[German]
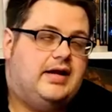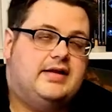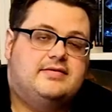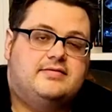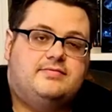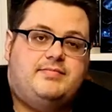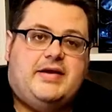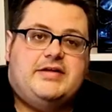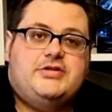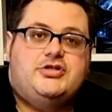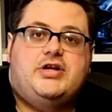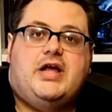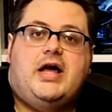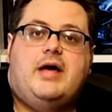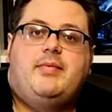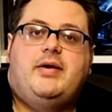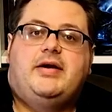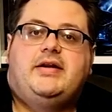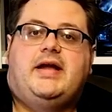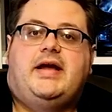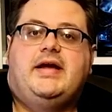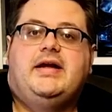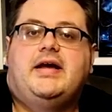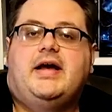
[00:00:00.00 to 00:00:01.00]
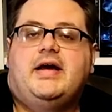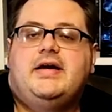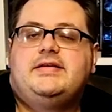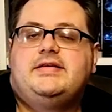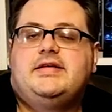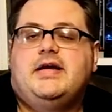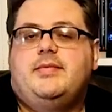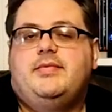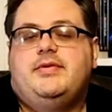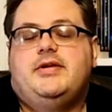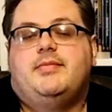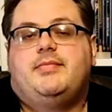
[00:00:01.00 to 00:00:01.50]
als Bachelorarbeit
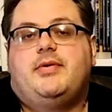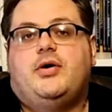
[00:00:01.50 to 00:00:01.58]
eingereicht habe in der